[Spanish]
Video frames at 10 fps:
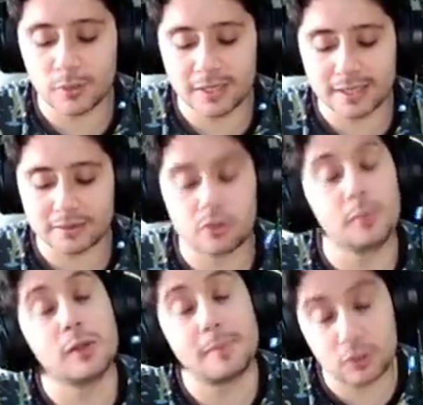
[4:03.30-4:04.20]
de,
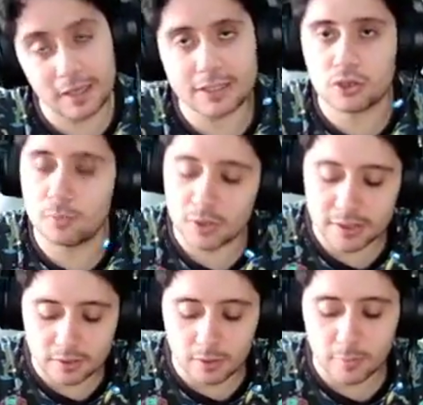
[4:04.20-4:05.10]
como de personajes como
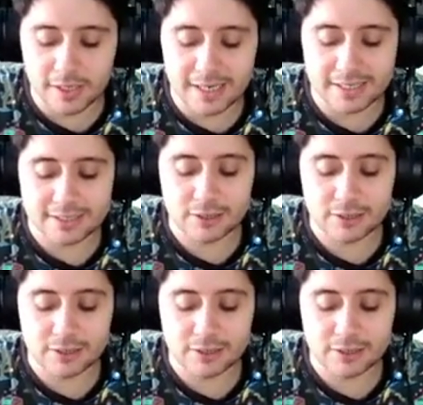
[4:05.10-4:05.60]
de, como de cartas,